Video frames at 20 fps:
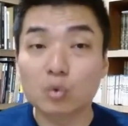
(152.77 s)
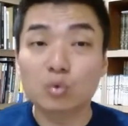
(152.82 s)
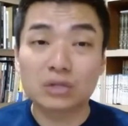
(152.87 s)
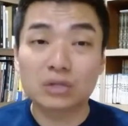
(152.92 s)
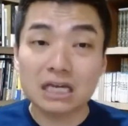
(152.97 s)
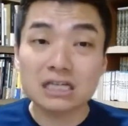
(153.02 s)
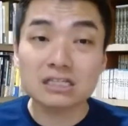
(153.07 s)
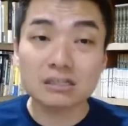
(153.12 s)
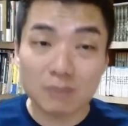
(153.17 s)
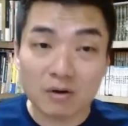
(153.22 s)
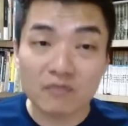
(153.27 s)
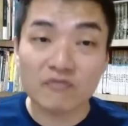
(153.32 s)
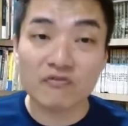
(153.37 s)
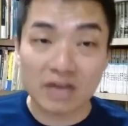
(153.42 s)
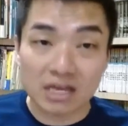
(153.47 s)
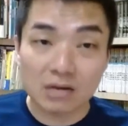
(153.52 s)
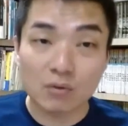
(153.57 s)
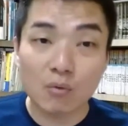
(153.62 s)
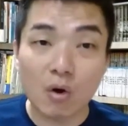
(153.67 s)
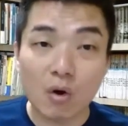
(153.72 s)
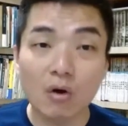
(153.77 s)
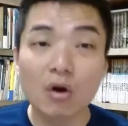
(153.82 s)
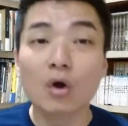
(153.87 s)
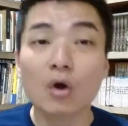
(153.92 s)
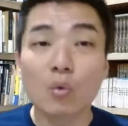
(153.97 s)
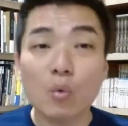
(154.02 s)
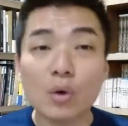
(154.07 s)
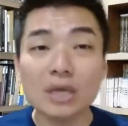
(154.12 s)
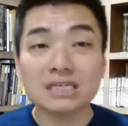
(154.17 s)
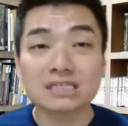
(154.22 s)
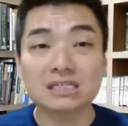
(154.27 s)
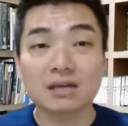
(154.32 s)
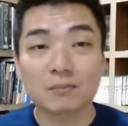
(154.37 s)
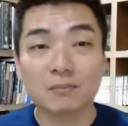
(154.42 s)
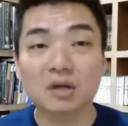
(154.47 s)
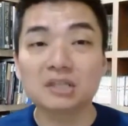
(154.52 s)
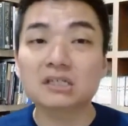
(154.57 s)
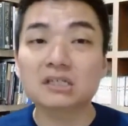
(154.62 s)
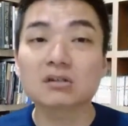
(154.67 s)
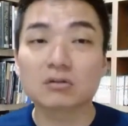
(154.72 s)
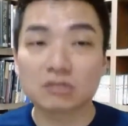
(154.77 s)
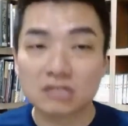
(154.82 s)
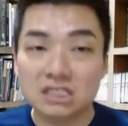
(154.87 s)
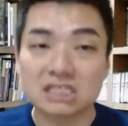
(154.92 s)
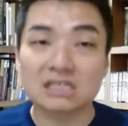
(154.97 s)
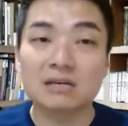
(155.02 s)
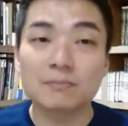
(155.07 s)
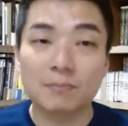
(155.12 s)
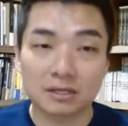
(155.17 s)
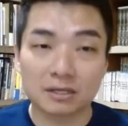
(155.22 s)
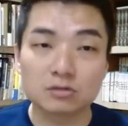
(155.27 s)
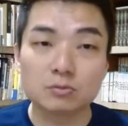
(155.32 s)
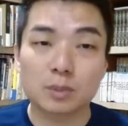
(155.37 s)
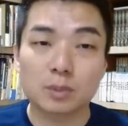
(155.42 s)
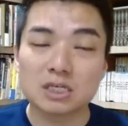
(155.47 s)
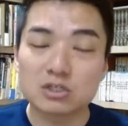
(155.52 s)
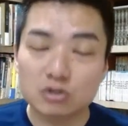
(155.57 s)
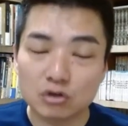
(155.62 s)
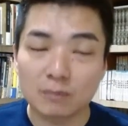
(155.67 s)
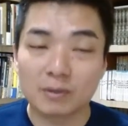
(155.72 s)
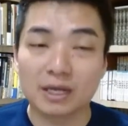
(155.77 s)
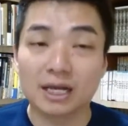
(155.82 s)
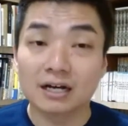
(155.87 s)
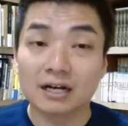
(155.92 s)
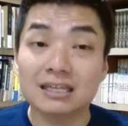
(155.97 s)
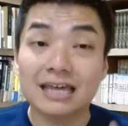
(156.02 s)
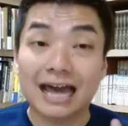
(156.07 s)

土地这么肥沃，为什么这种基本必需品，